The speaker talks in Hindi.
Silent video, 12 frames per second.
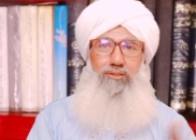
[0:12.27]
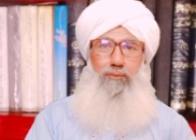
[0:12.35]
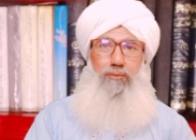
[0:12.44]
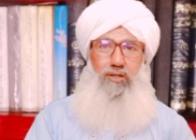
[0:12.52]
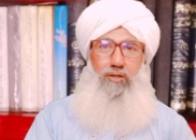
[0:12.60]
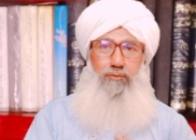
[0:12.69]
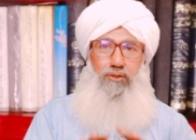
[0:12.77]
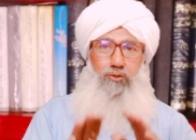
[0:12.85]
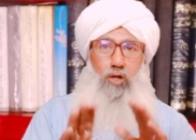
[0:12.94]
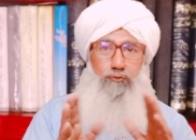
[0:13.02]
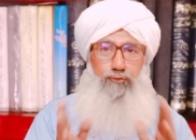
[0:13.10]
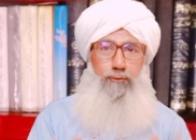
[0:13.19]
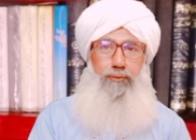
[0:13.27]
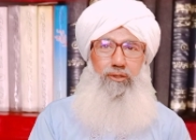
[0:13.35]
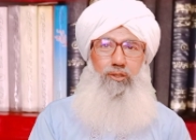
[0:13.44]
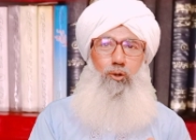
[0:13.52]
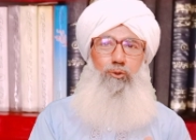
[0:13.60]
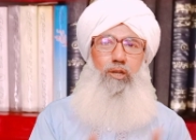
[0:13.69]
या बलगम में ताफन
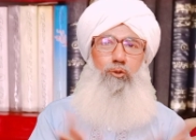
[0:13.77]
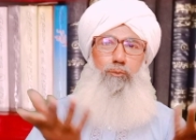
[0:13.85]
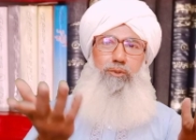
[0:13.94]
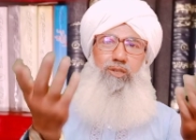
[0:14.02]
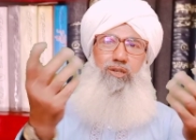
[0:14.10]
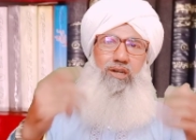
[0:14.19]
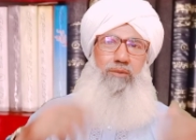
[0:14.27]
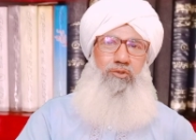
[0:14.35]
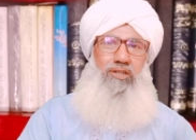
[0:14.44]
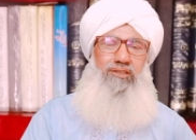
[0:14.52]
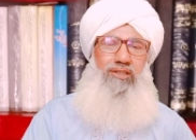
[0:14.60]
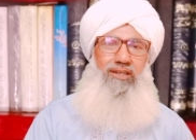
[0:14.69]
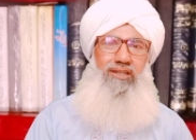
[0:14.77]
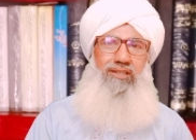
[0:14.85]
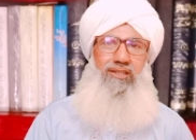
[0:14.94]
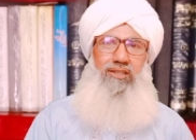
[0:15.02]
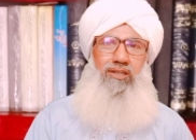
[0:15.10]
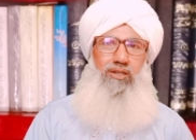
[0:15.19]
पैदा हो जाए तो मैदा ख़राब हो जाता है
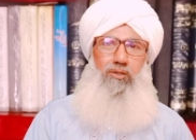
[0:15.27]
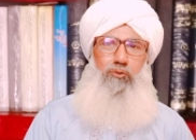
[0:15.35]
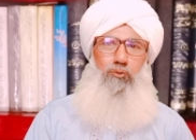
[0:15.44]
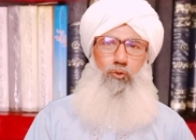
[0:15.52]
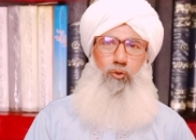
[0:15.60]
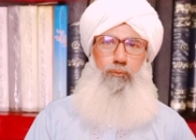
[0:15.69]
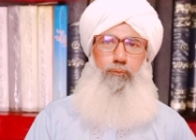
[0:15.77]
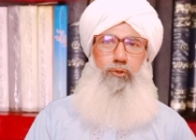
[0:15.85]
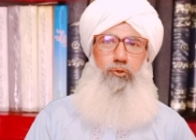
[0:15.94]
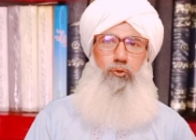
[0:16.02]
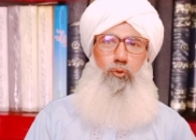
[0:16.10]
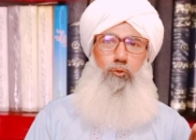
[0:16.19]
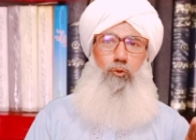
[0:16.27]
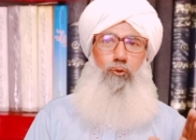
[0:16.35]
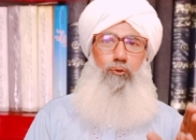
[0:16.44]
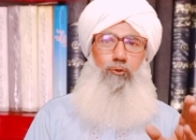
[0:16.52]
तो बच्चों को